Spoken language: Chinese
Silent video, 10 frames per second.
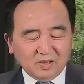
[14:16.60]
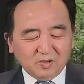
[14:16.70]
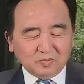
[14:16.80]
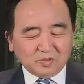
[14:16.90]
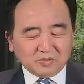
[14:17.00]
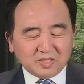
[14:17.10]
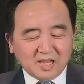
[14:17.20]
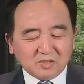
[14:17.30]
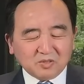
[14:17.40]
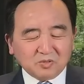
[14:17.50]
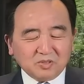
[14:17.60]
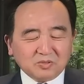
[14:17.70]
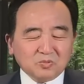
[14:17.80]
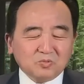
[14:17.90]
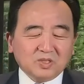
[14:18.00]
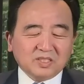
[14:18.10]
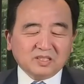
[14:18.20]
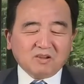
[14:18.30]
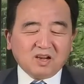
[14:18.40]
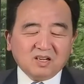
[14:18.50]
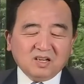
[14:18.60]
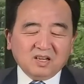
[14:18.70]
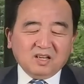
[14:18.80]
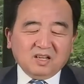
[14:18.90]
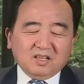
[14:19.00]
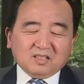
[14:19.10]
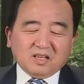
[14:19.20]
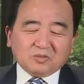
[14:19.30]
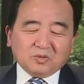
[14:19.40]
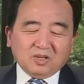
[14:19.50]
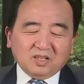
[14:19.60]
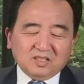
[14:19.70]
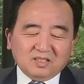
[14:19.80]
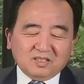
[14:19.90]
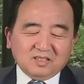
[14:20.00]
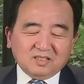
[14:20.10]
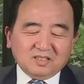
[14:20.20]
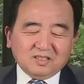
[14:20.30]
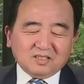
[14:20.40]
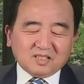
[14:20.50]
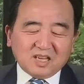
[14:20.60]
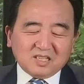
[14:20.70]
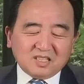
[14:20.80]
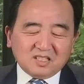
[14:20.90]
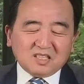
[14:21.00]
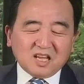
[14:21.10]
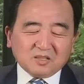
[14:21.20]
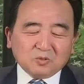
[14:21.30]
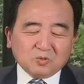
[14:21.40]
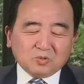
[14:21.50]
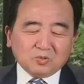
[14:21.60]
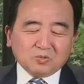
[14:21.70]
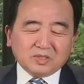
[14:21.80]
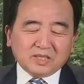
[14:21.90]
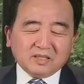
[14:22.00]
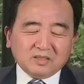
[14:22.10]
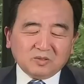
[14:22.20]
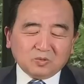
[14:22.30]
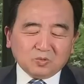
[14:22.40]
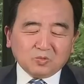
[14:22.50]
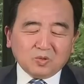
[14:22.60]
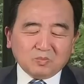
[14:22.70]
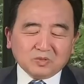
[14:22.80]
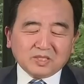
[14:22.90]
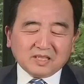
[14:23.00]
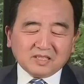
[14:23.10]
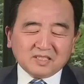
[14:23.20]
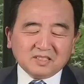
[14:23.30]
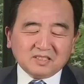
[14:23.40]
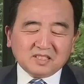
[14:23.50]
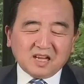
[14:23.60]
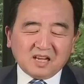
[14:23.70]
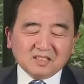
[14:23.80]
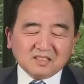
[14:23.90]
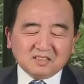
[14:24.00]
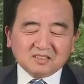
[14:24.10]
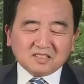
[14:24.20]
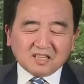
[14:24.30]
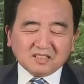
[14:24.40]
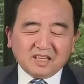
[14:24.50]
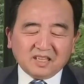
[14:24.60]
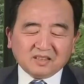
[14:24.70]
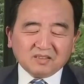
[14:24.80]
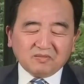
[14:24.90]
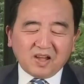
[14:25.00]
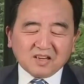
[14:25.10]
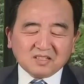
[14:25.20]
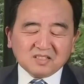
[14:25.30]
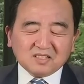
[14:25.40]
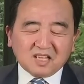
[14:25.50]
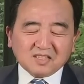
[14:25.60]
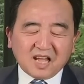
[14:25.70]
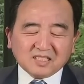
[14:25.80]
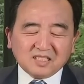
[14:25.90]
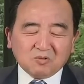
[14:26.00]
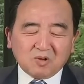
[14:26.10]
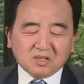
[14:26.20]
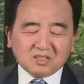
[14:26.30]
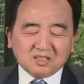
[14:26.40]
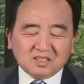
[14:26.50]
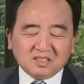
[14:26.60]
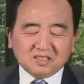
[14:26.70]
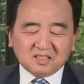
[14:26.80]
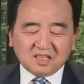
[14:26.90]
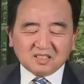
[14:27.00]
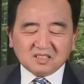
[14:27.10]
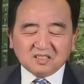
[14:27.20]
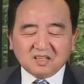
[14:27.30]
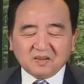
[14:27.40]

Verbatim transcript: 我们就想说了中国这段。他说，在星象中，中天中国目前的星象。跟当年发生三大饥荒时期是类似的，